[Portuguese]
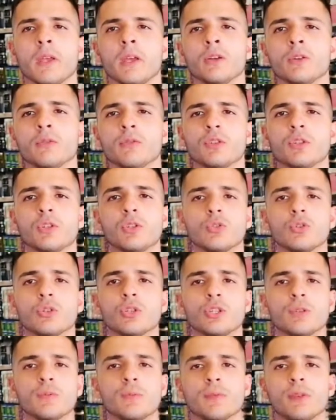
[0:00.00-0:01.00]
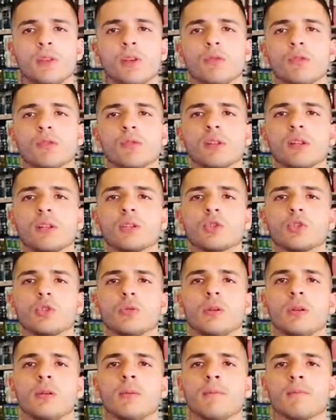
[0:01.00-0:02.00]
E no vídeo de hoje eu vim falar
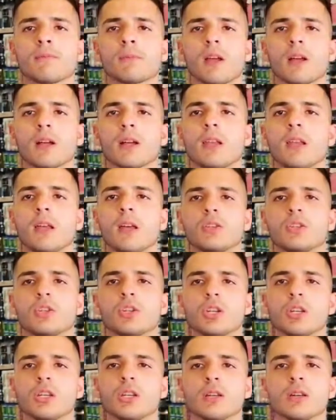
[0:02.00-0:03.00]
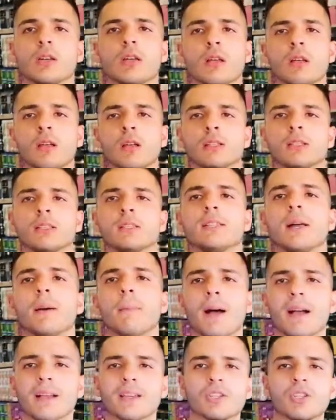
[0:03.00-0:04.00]
sobre a creatina da
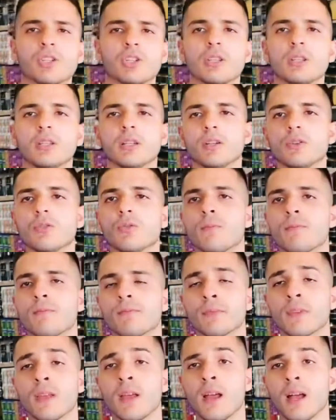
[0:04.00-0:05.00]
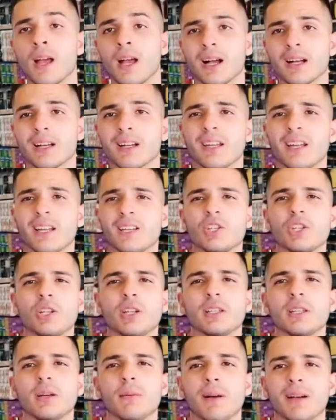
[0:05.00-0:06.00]
Max Titanium. A
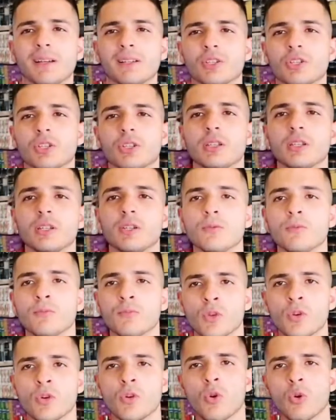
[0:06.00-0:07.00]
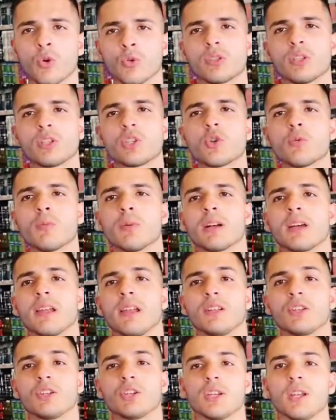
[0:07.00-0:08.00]
creatina da Max Titanium consiste em uma
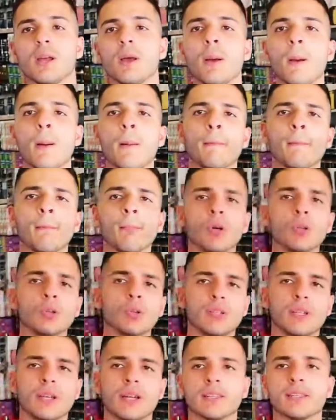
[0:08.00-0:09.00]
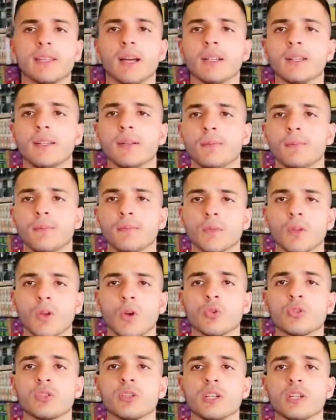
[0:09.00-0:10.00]
creatina monoidratada,
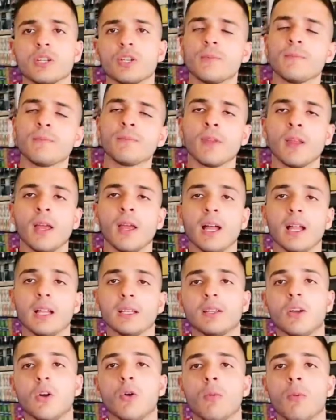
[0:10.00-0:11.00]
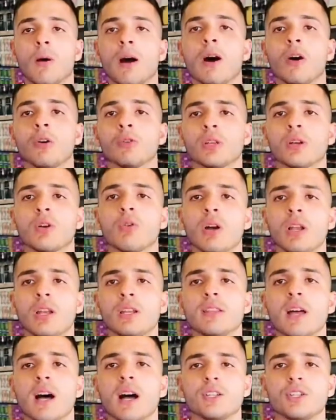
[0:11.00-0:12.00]
ou seja, ela tem uma alta
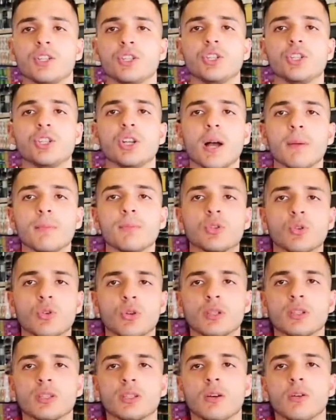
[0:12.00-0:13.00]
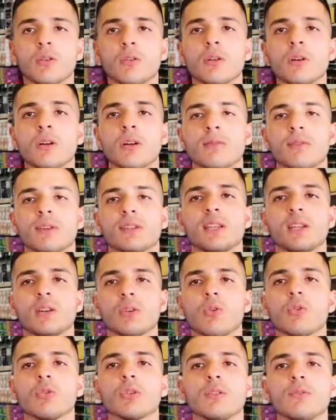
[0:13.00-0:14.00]
qualidade de absorção
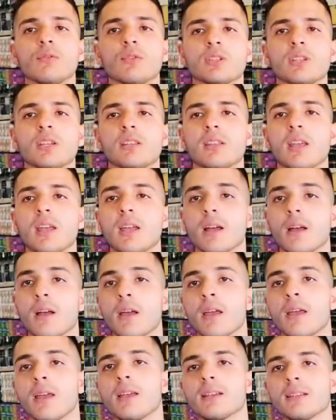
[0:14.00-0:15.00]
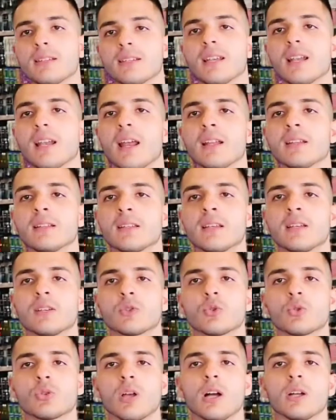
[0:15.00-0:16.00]
fazendo com que você tenha excelentes
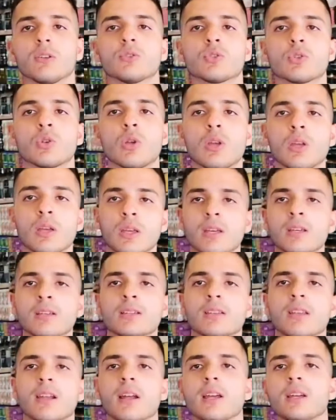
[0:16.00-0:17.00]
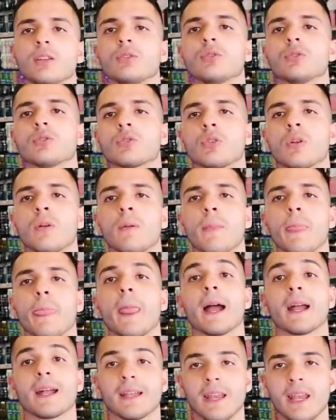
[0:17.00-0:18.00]
resultados extraídos
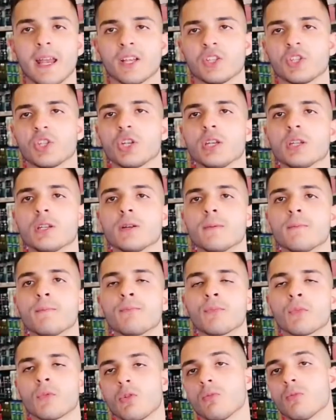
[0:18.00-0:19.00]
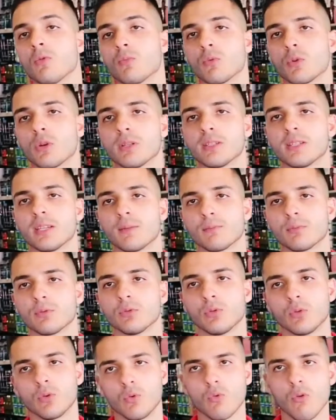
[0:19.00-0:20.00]
da creatina, como por exemplo
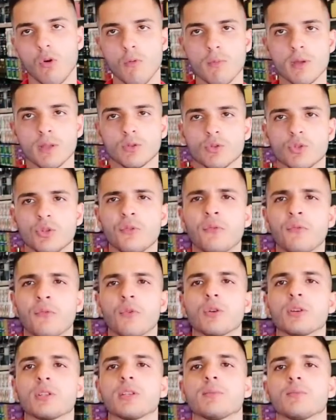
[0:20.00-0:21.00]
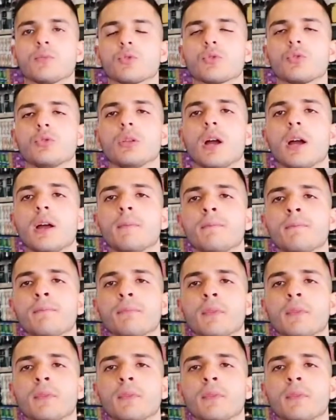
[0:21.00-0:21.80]
o aumento de força muscular